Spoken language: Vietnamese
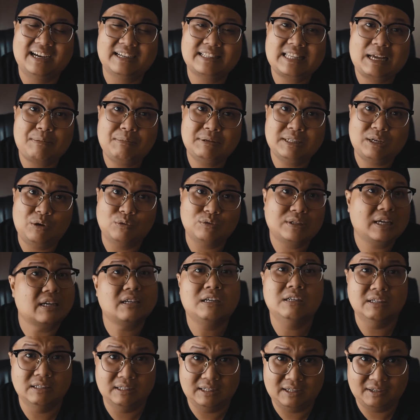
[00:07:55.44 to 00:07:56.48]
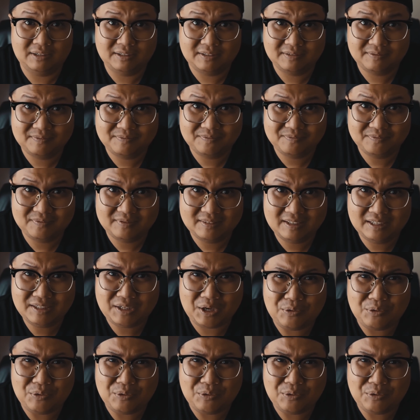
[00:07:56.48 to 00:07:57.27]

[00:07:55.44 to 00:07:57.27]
là người ta bắt đầu người ta cười rồi cái